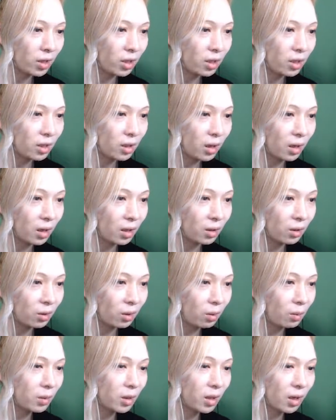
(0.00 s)
シガレット
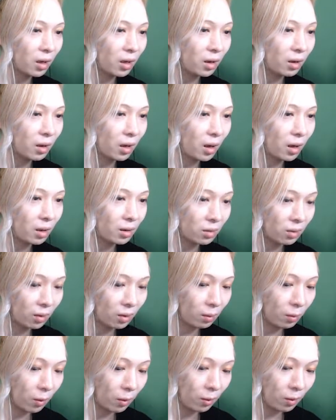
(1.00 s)
と見せかけるか。それと
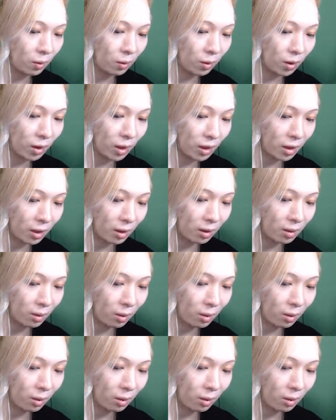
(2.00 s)
も、これ何？